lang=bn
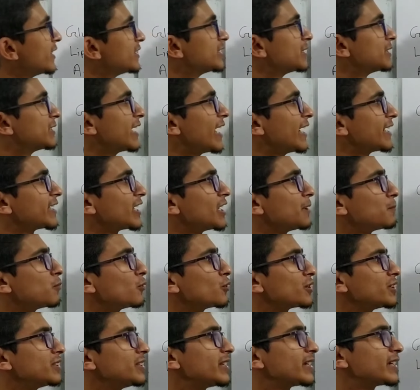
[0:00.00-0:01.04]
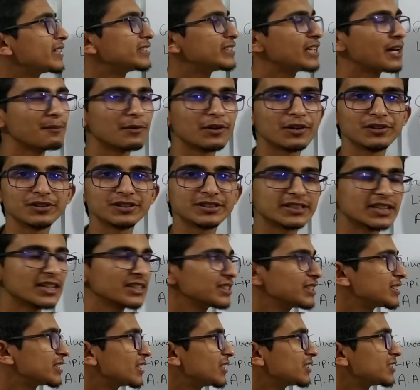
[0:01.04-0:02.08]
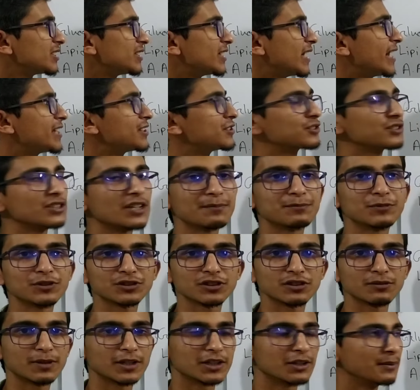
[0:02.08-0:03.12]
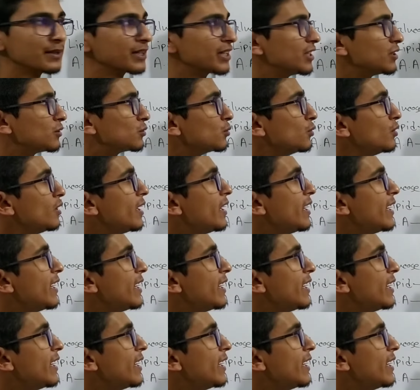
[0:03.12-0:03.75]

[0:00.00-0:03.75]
এই যে ডায়েটারি প্রোটিন থেকে যে অ্যামাইনো অ্যাসিড আসে সেটা হচ্ছে ডাইজেশন অ্যাবজেশনের মাধ্যমে কিন্তু